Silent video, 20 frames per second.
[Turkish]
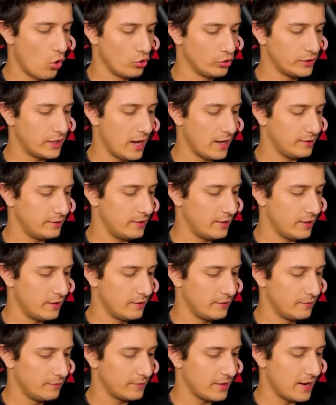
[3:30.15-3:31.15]
Oy geldi.
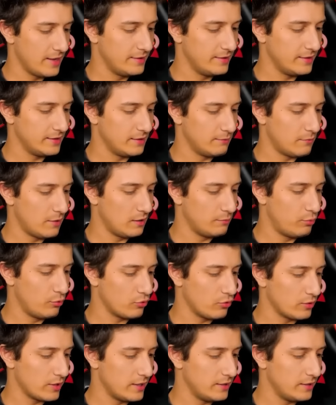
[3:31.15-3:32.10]
Geldi yine Malpoko